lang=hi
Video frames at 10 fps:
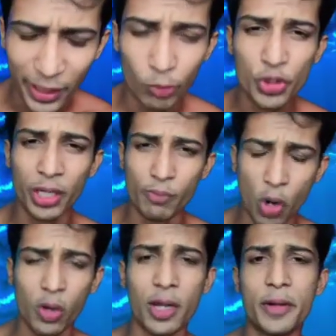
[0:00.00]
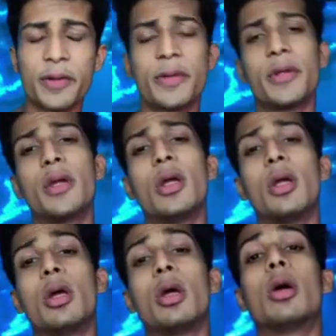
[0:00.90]
पहले मुझे अनब्लॉक कर
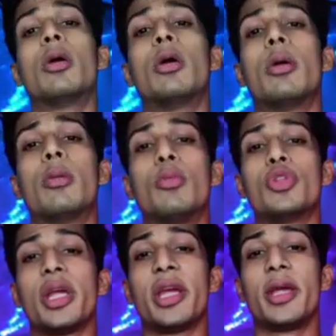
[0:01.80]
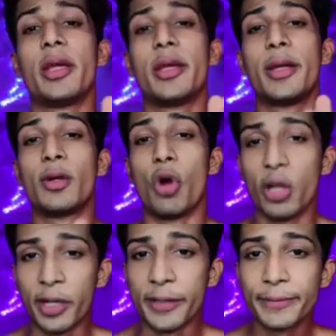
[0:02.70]
मुझे
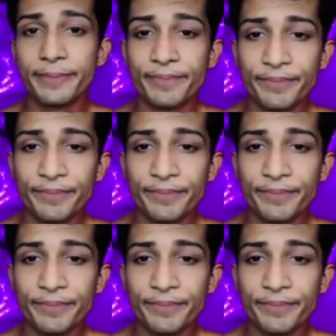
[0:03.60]
कॉल कर